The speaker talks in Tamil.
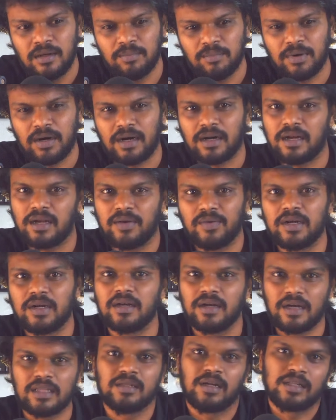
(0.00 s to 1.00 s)
பாடலாம்
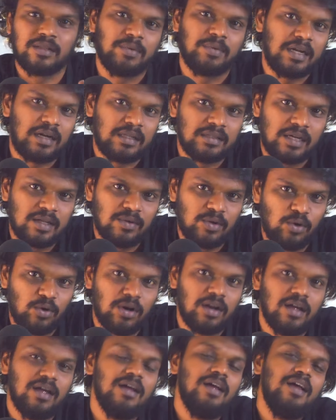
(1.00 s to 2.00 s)
வேண்டாம் அந்த அந்த அந்த இடம்
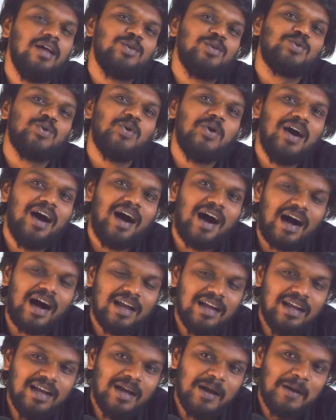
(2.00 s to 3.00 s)
வரும்ல ஸோ
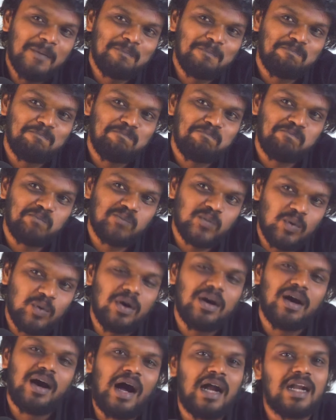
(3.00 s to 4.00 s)
அங்கே
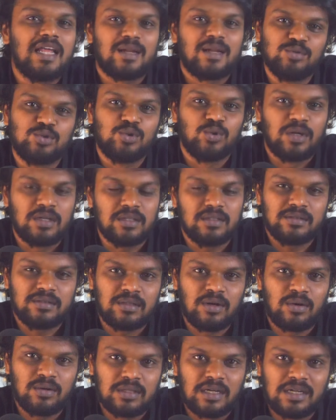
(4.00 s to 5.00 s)
ஆட ஆரம்பிச்சிருவார்
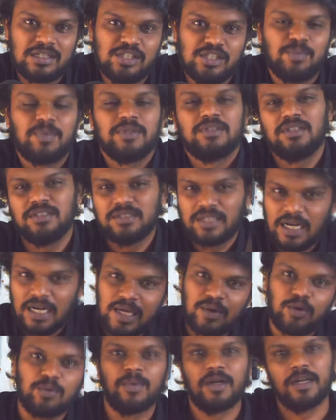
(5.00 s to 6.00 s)
தன்னோட தங்கச்சியை பார்த்துட்டு
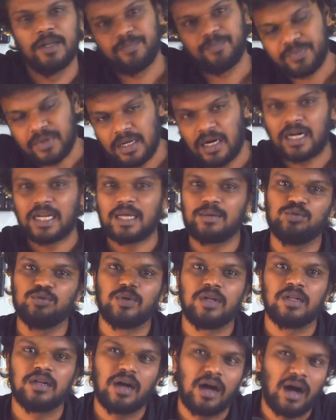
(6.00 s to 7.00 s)
ஜாலியாக ஒரு மாதிரி ஆட
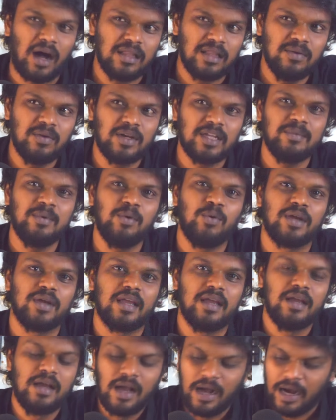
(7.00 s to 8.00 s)
ஆரம்பிச்சிருவார் அது வரைக்குமே
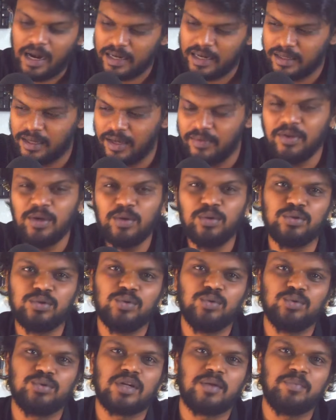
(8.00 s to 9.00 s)
ஓகே ஆனால் ஹெவி
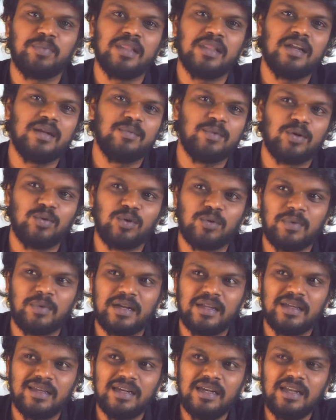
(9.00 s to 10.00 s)
குத்து குத்துறப்ப தான் நமக்கு ஒரு
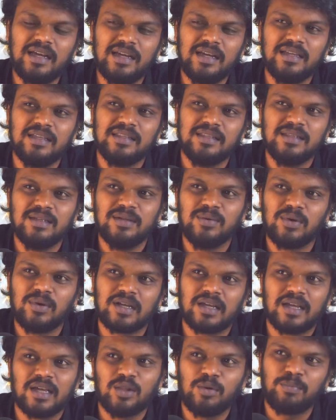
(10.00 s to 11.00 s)
மாதிரி என்ன இது
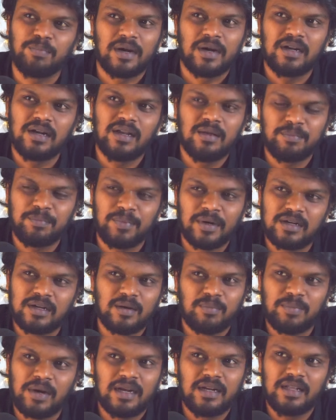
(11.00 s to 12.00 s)
ஓகே ஏதோ பண்ண
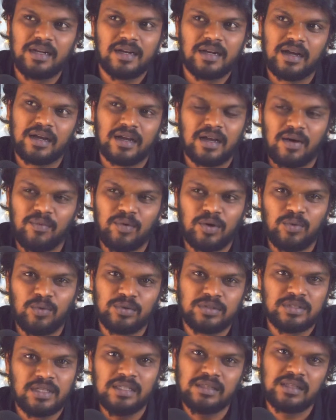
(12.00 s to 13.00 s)
பண்ணுற பிளானில் இருக்காங்க
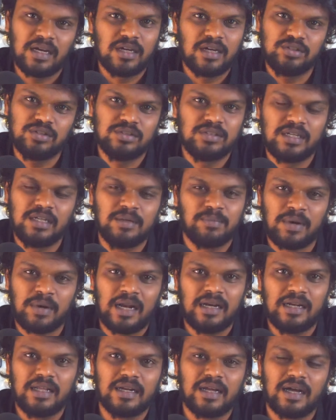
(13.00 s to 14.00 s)
அவரும் சரி தங்கச்சியும் சரி
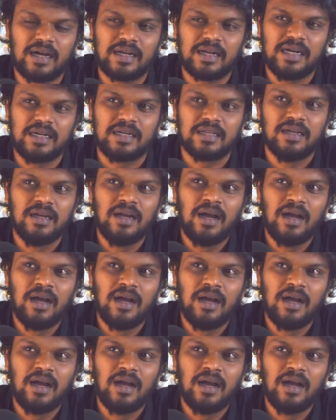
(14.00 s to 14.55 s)
பிளானில் இருக்காங்க ரைட்டு